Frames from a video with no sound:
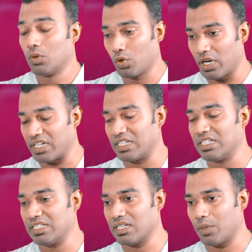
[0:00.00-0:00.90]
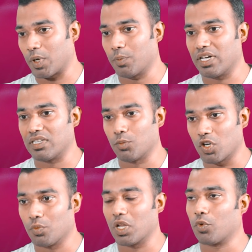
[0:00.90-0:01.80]
ஊரடங்கு அப்புறமா இந்த
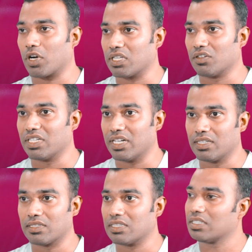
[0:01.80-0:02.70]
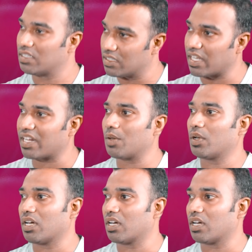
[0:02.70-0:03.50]
முகமூடி போடுறதை வந்து எதிர்த்து நிறைய